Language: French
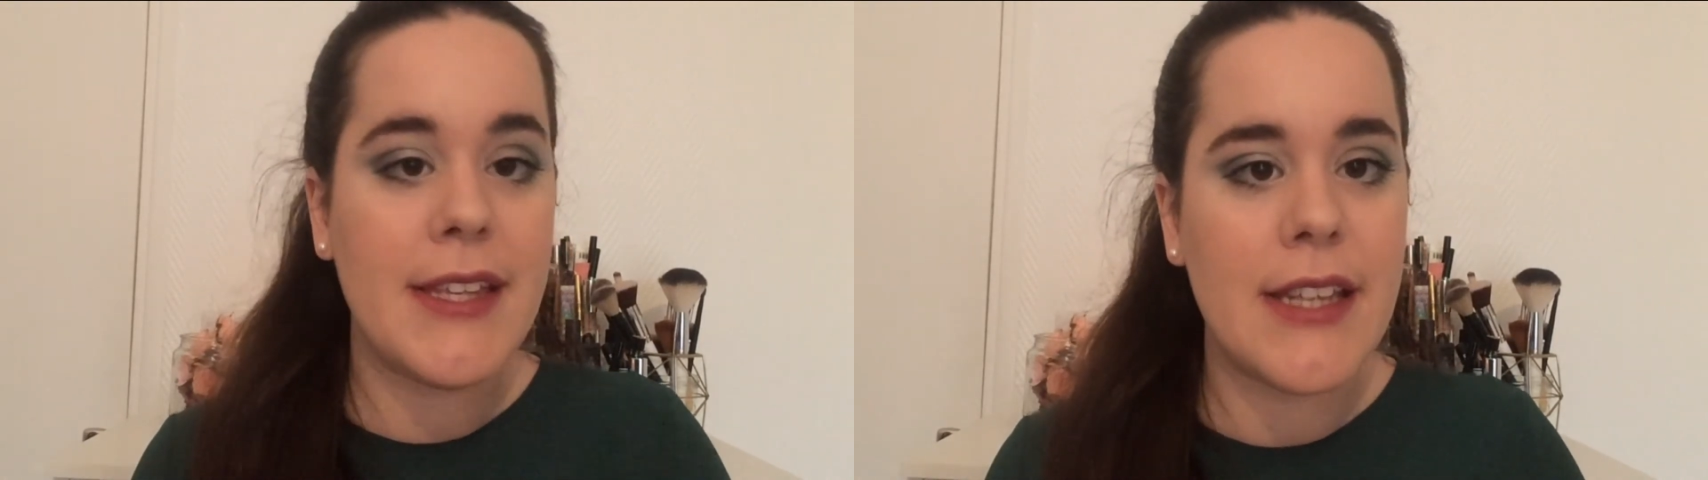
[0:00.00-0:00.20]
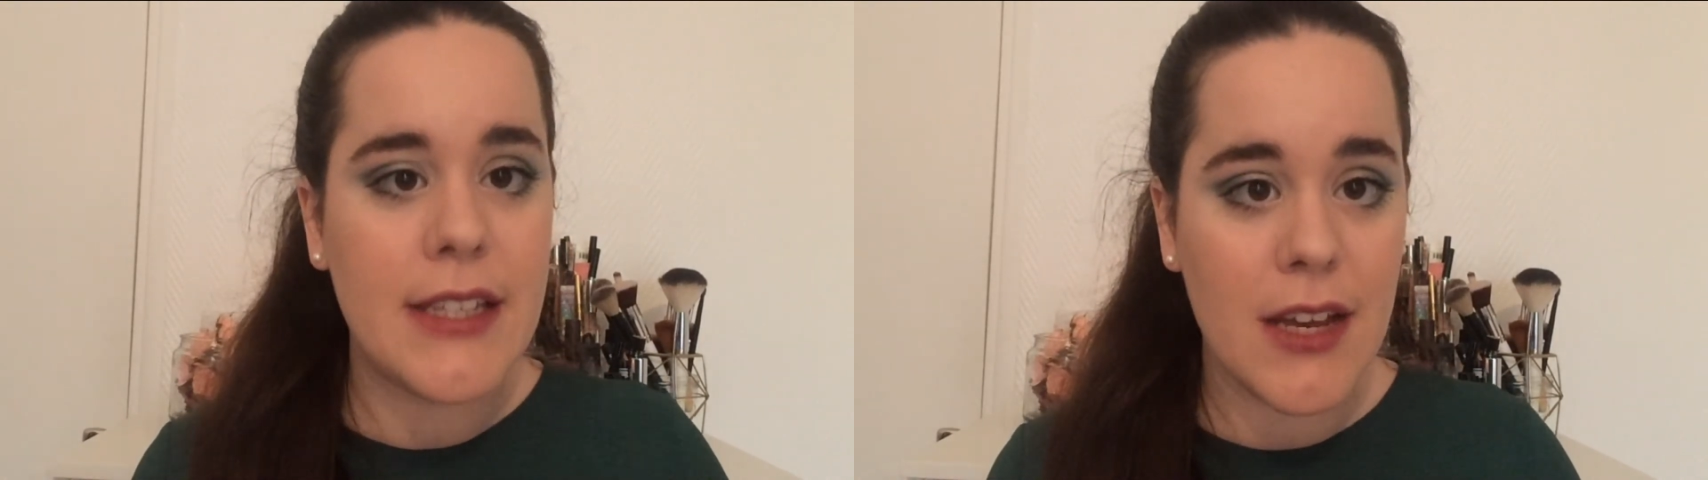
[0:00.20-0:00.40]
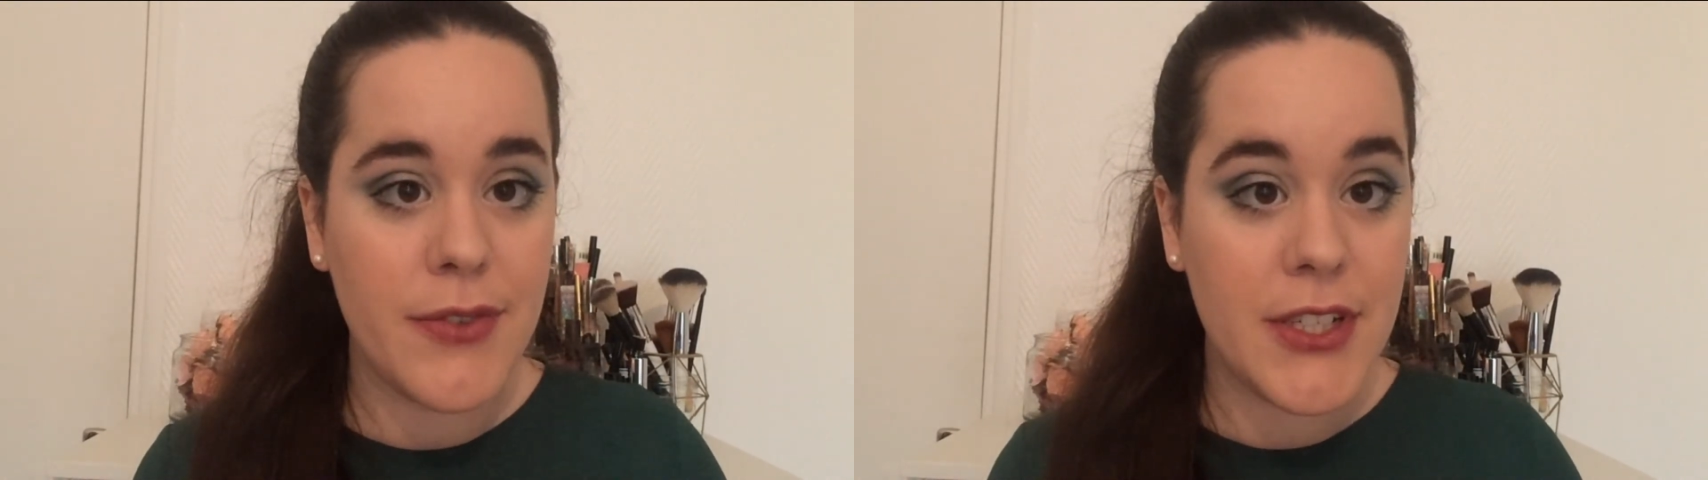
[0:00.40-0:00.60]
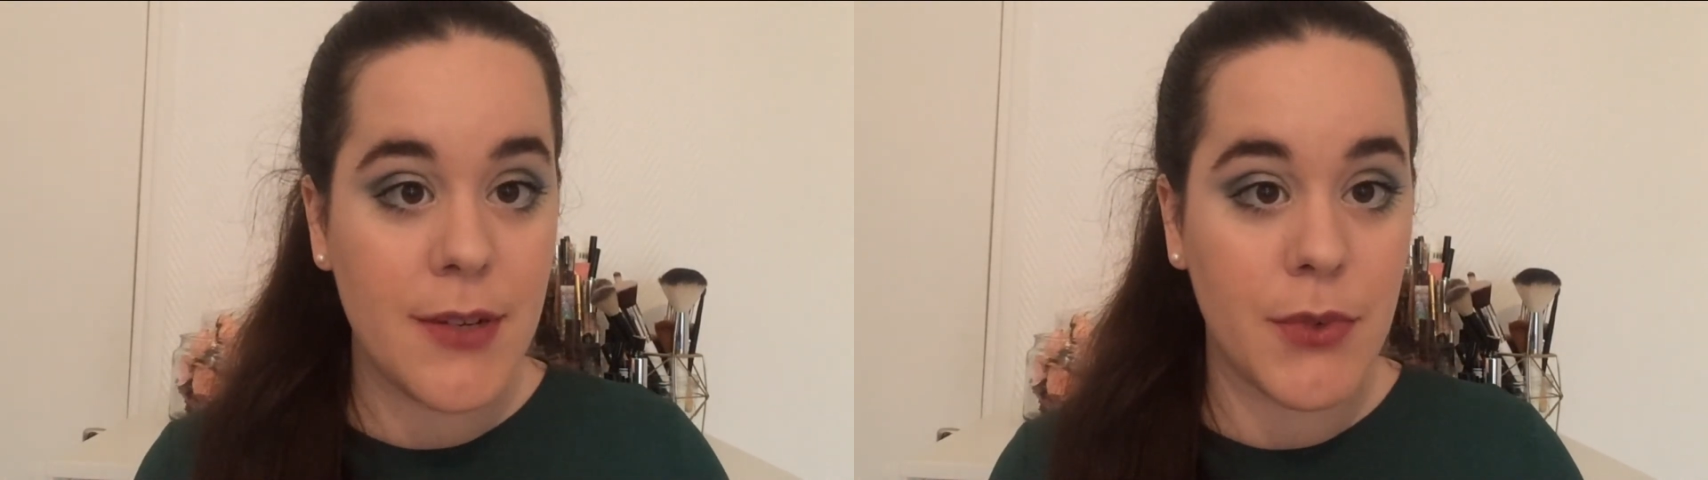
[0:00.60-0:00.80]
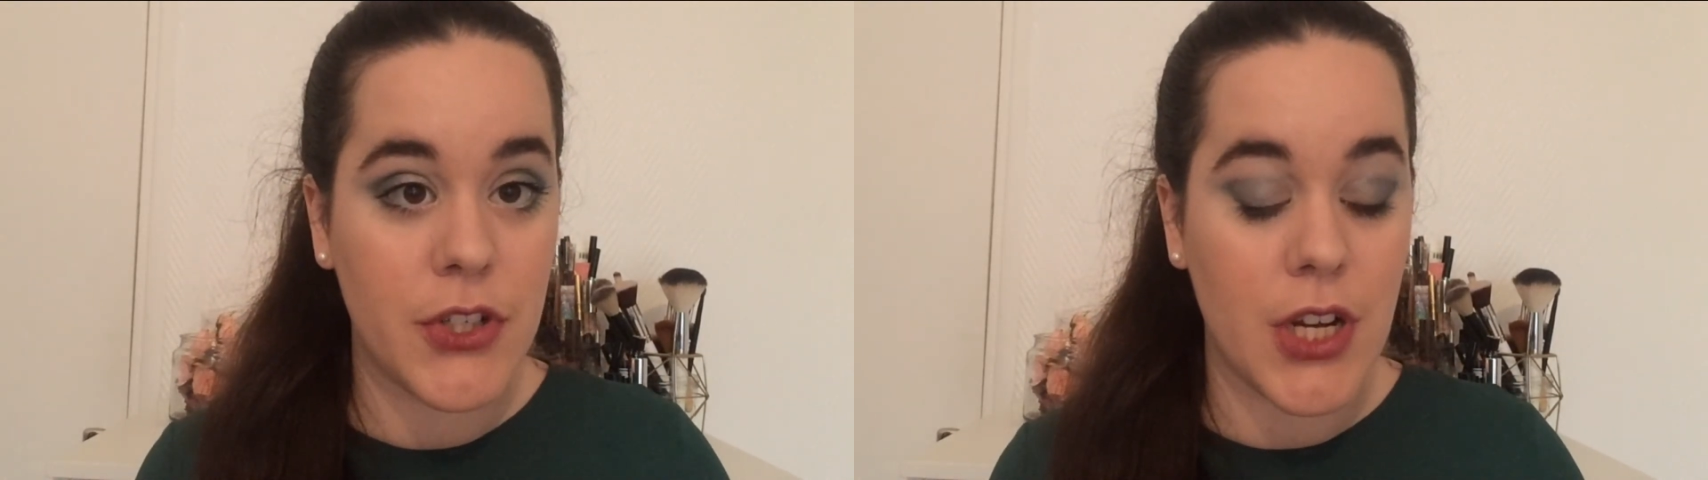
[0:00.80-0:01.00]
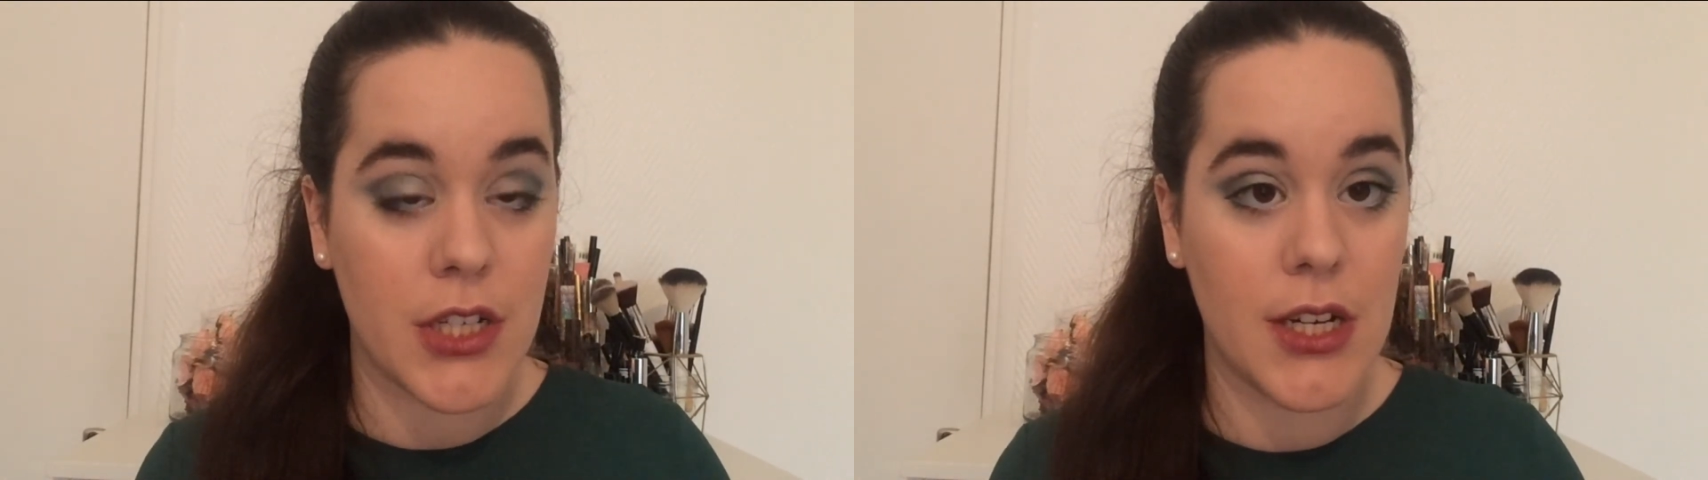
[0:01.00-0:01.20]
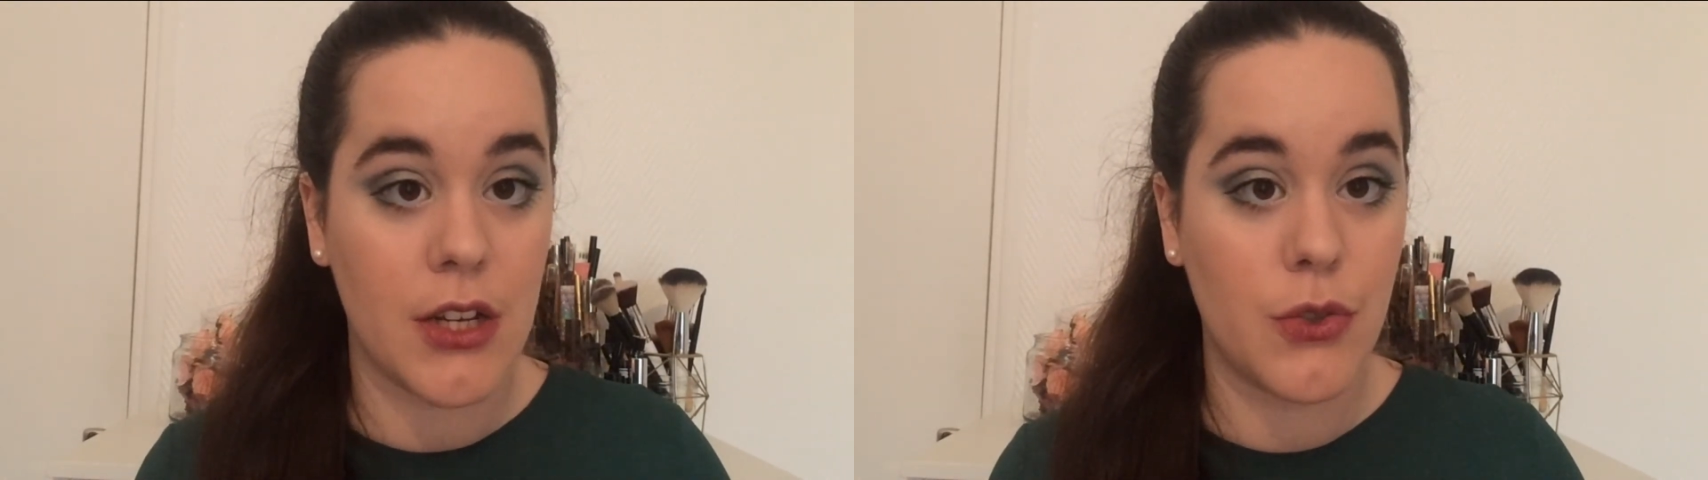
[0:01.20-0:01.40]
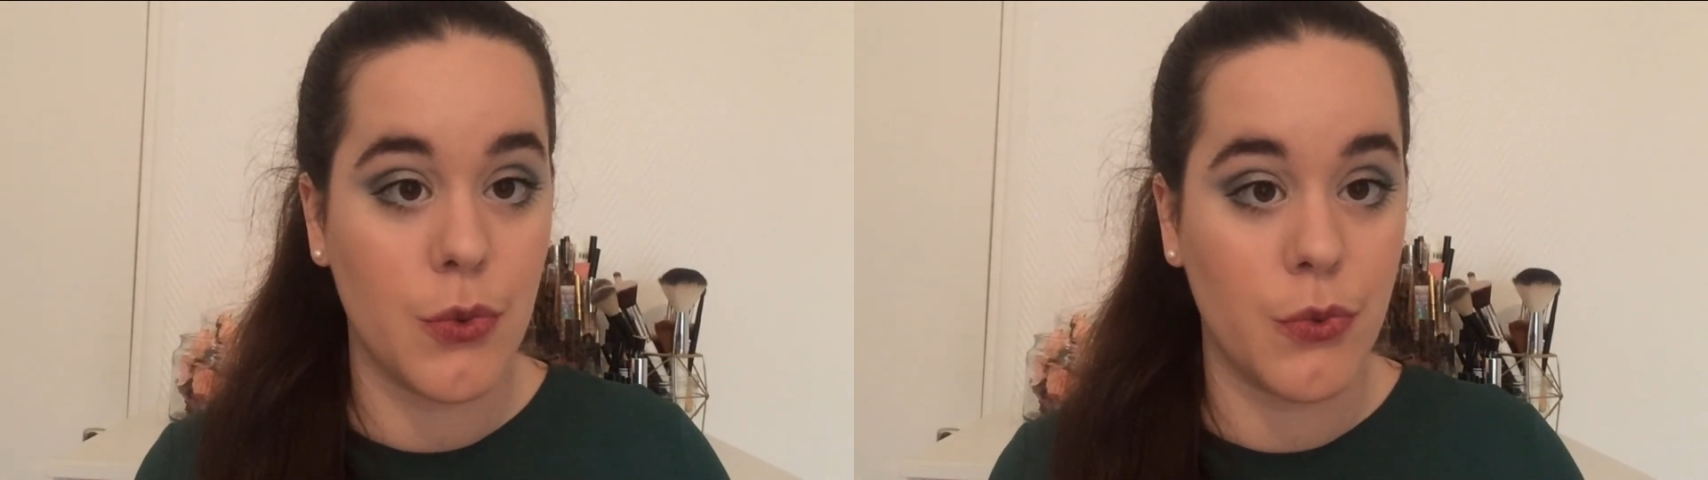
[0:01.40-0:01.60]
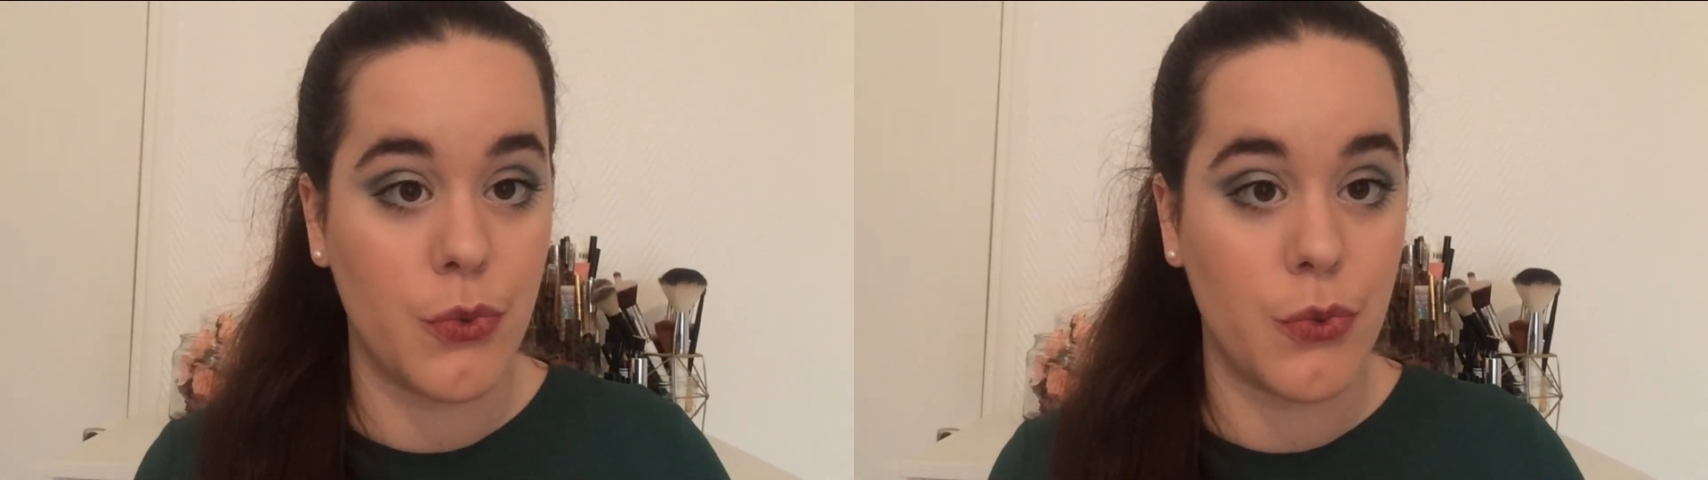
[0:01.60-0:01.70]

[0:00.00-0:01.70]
ils étaient affichés moins chers chez Action,